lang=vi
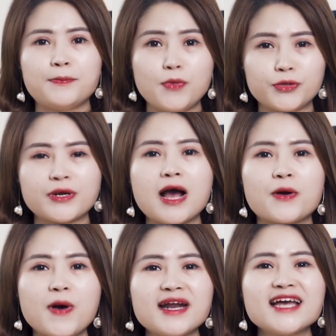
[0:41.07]
một.
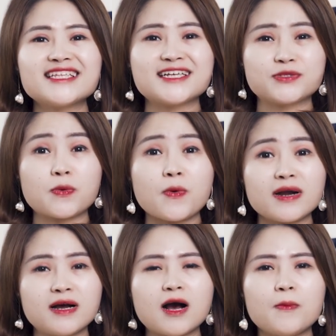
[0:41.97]
Quan hệ tình dục qua
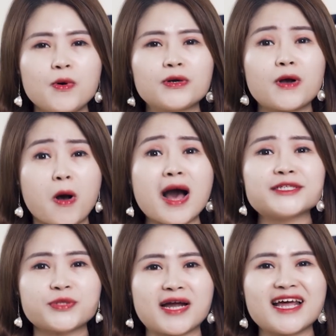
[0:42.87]
đường hậu môn có
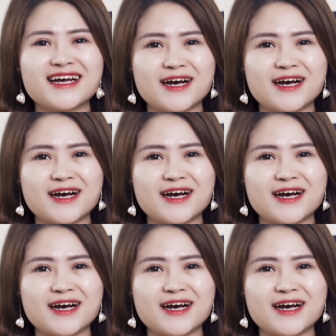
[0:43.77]
an toàn hay